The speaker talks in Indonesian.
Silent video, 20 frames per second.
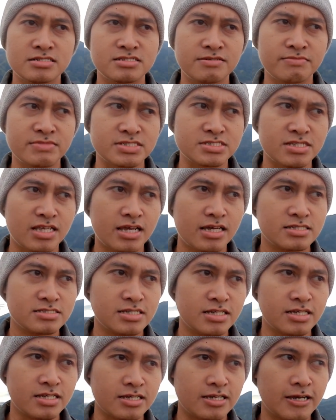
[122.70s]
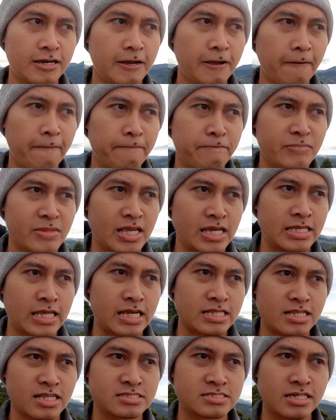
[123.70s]
semesta sehingga
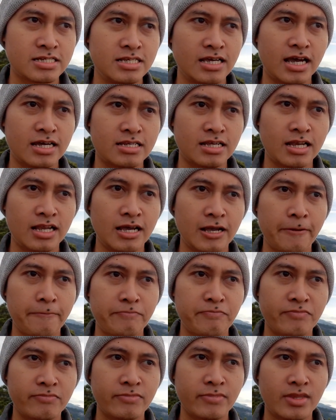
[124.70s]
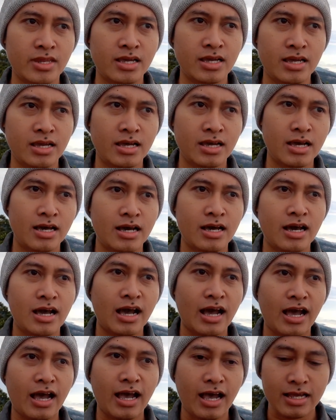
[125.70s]
ya, yang terjadi adalah
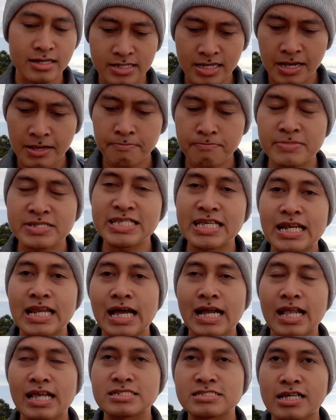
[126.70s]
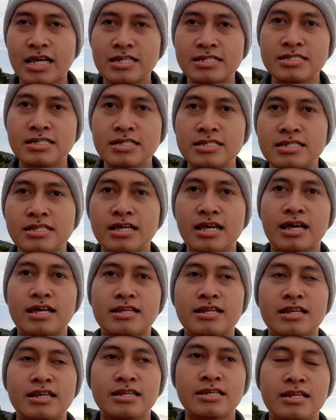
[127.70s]
Anda menyelaraskan diri
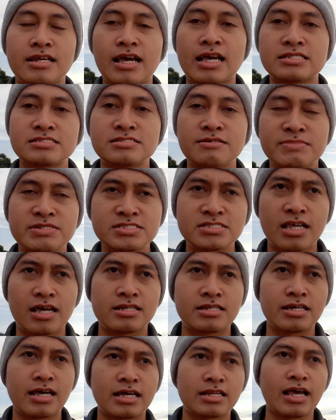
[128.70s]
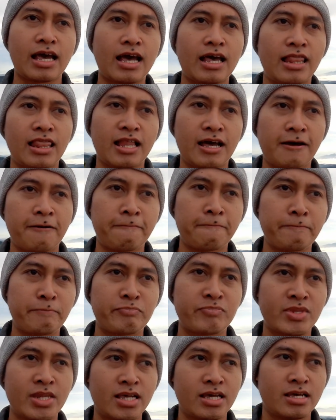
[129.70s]
dengan dengan semesta dengan alam
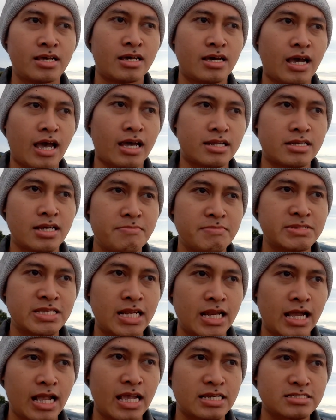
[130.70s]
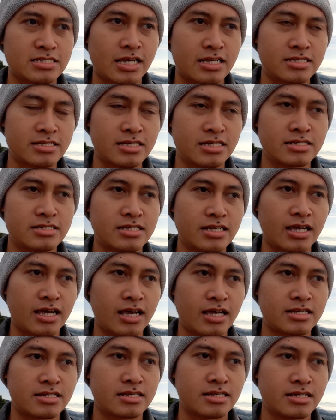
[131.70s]
Anda menyelaraskan diri
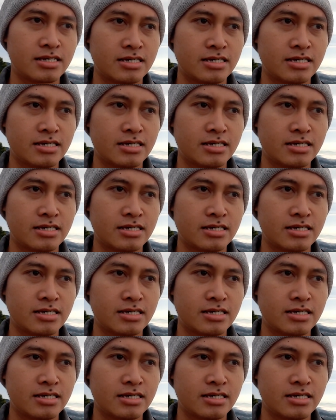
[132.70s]
dengan